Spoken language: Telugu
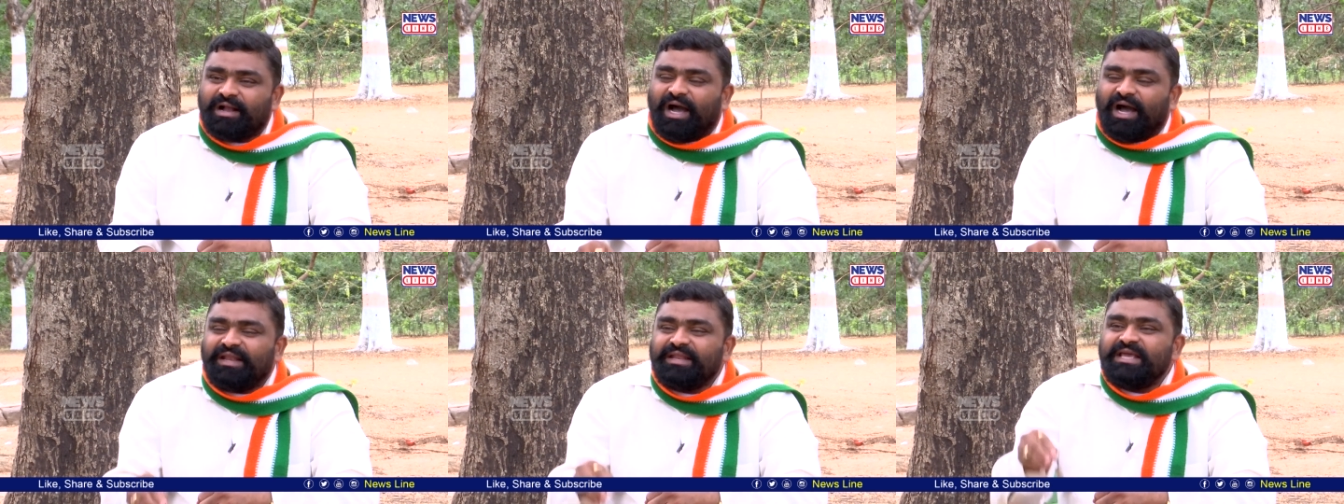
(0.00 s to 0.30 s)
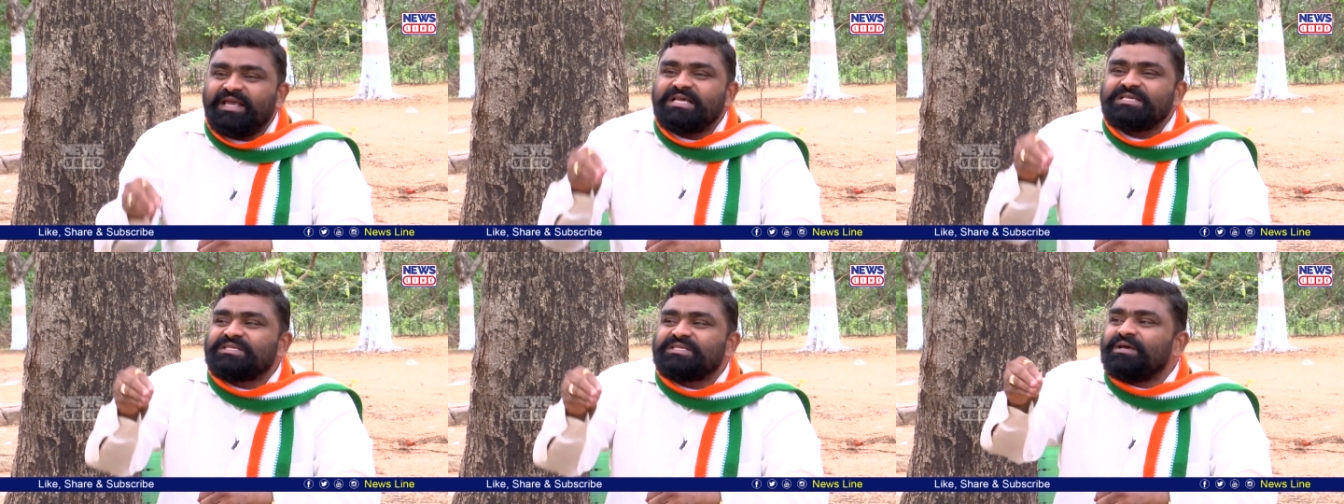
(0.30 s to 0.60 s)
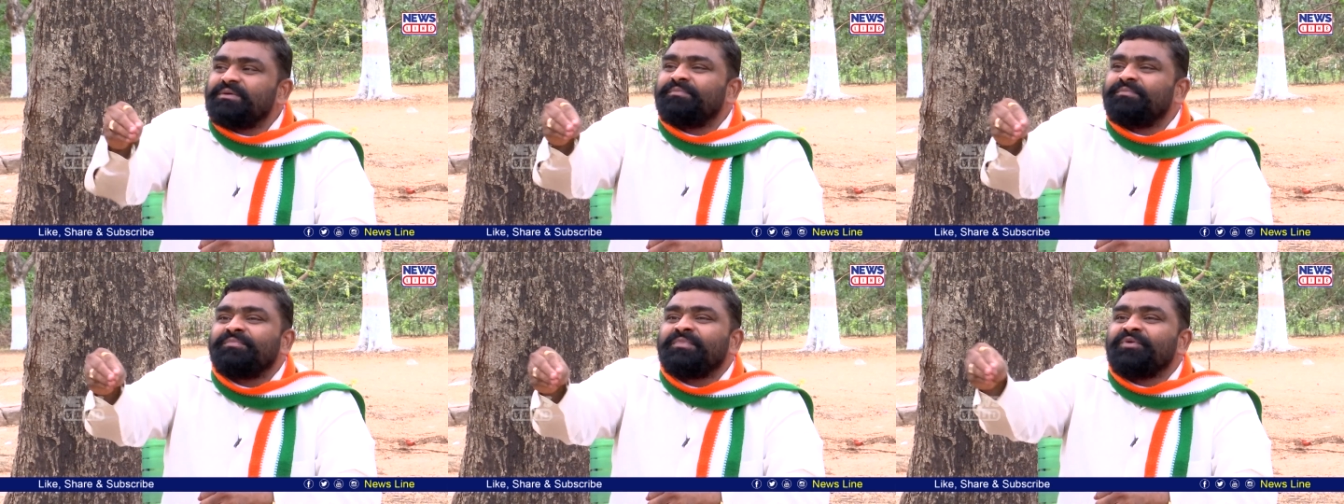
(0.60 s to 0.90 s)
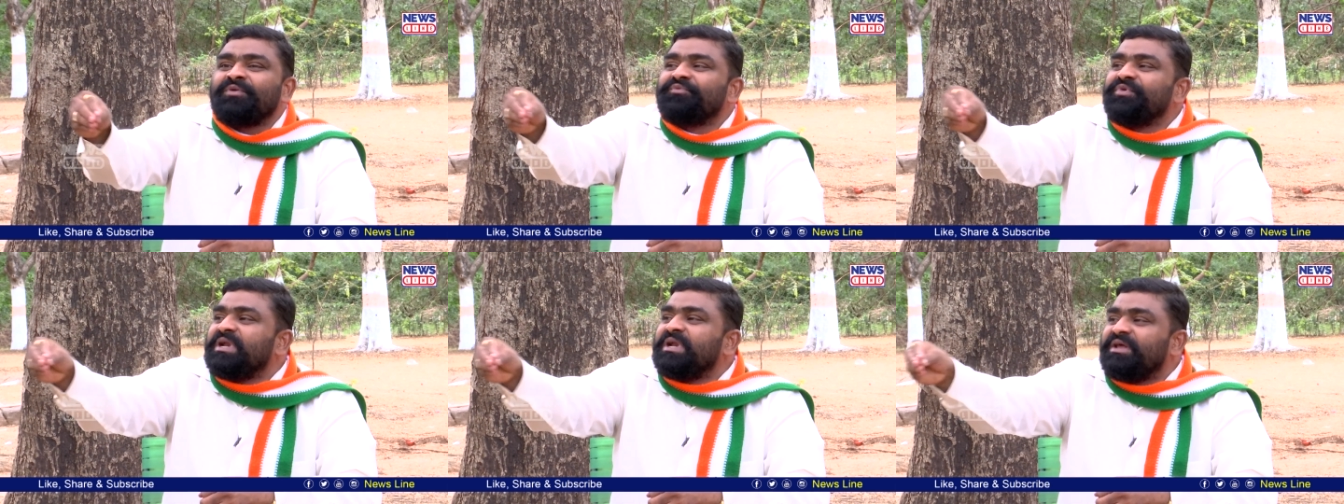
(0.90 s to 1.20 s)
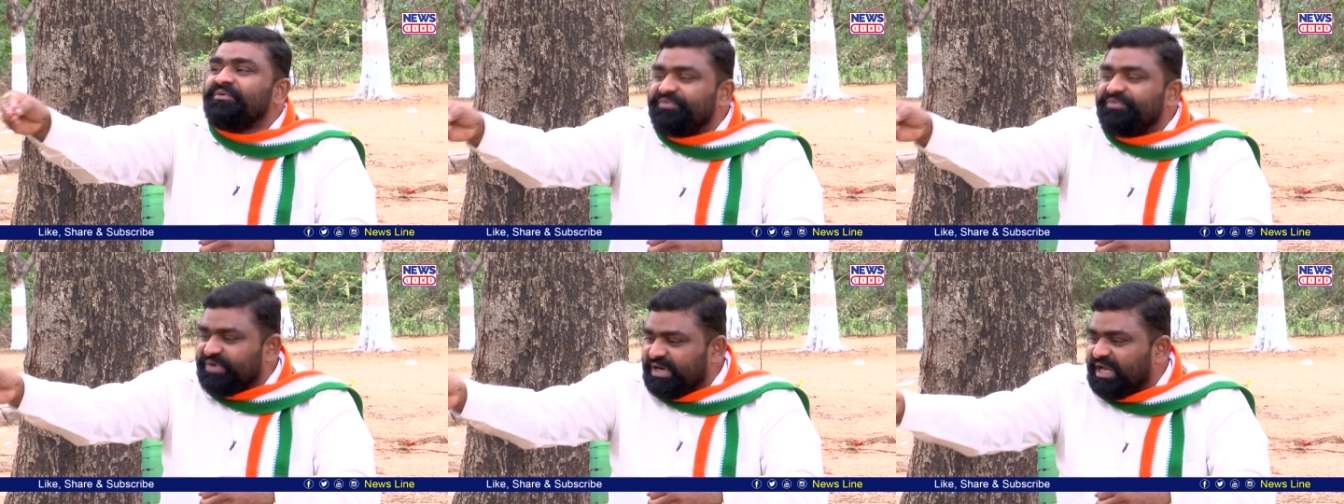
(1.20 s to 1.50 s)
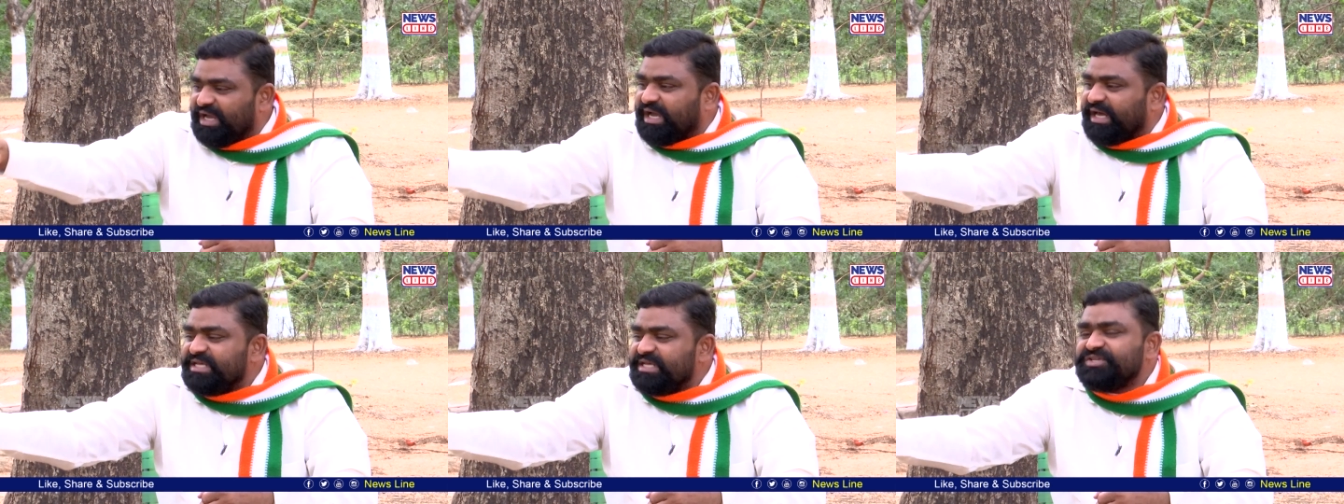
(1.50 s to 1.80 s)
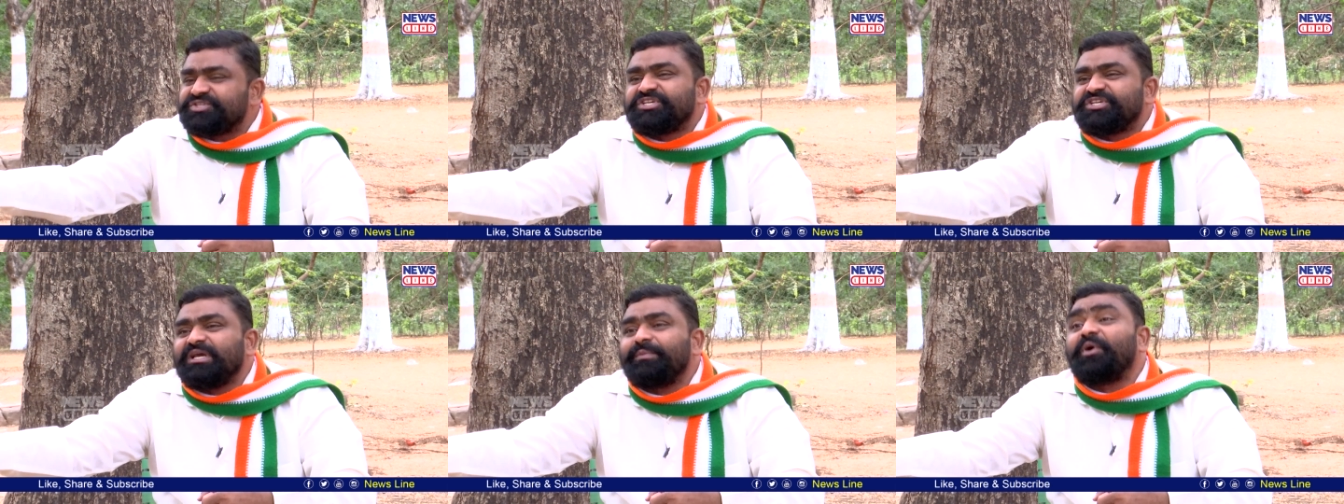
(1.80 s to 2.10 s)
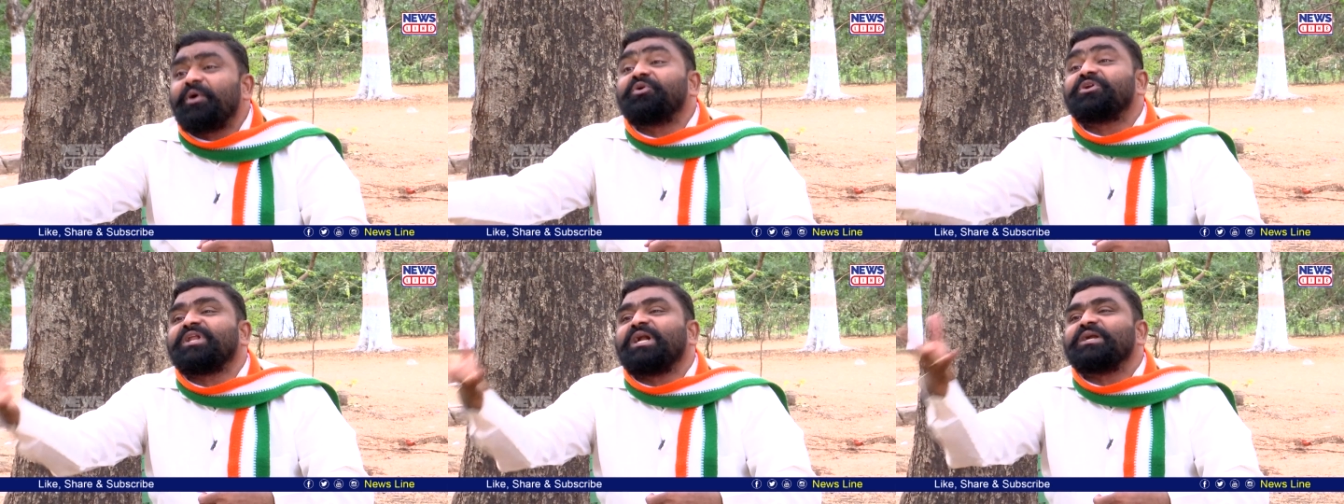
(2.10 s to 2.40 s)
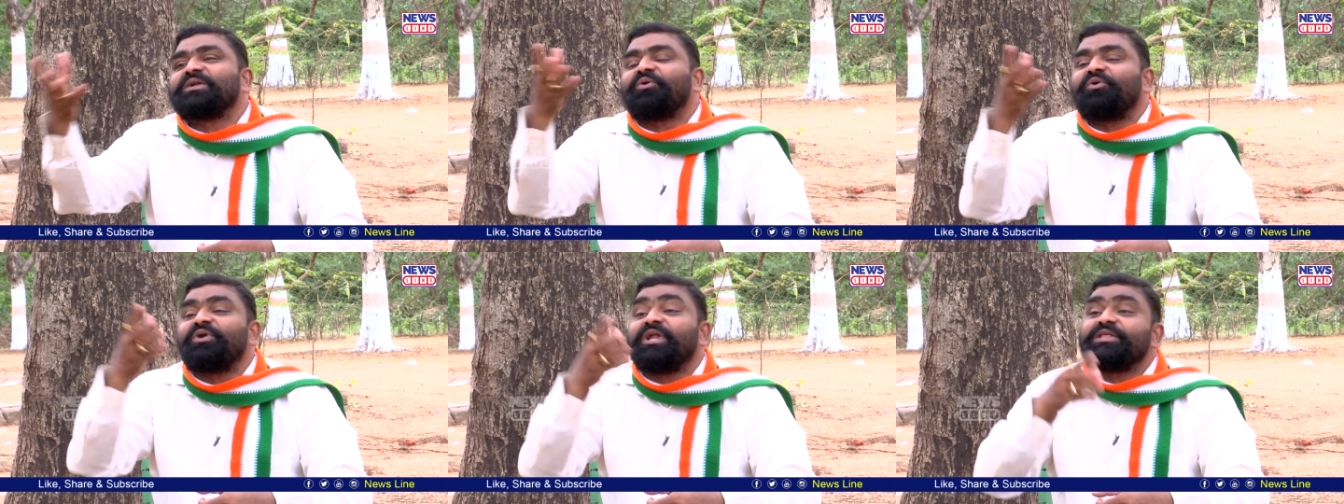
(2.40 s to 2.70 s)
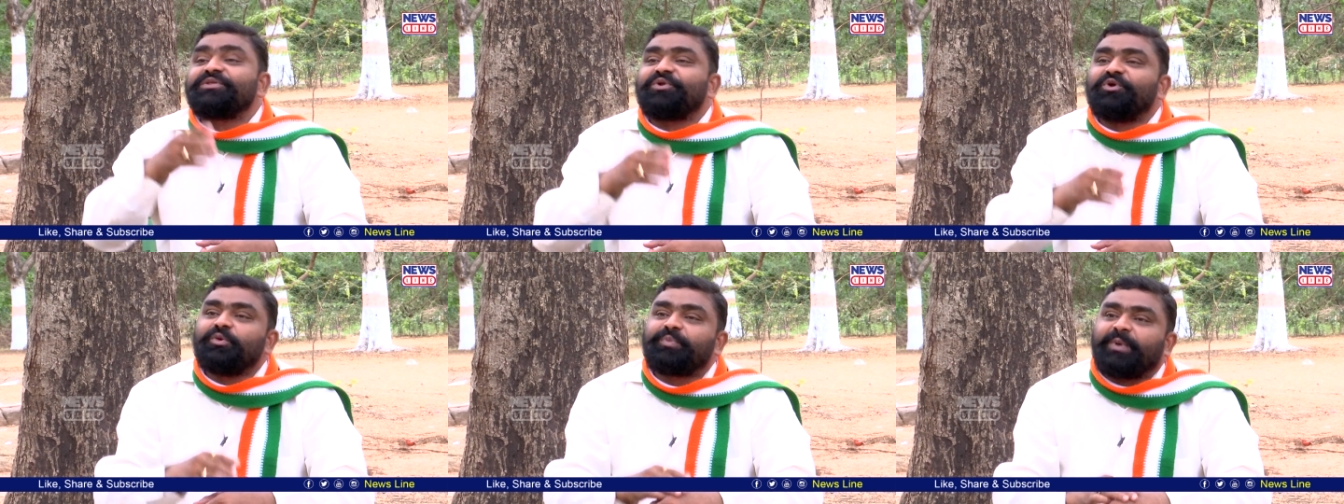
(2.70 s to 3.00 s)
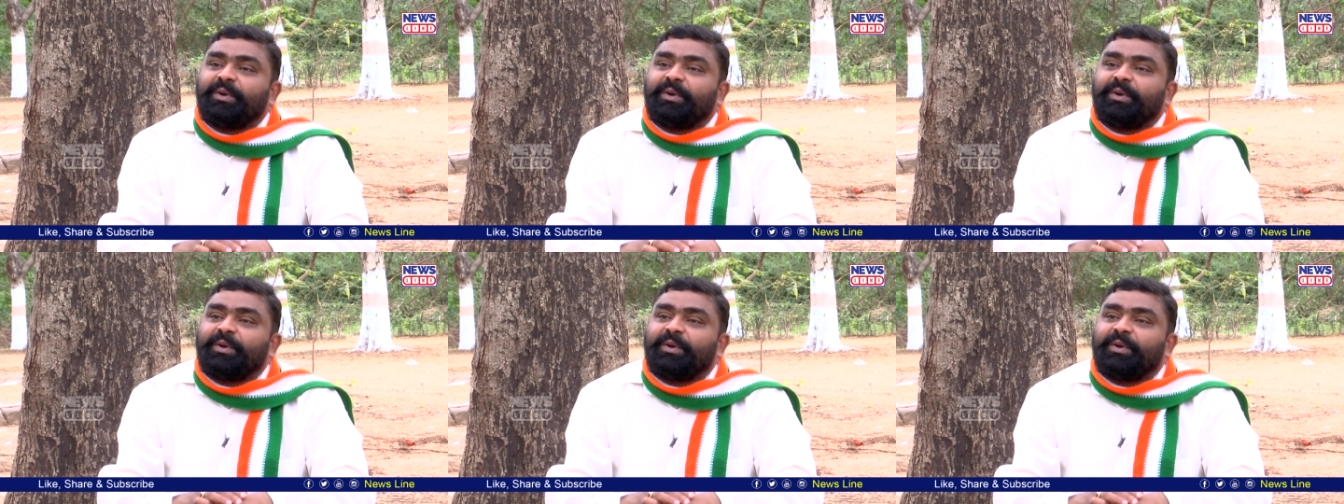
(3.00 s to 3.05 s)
కనీసం వీళ్ళు వీళ్ళ కనీసం చీమ కుట్టినట్టు కూడా లేదు రెండు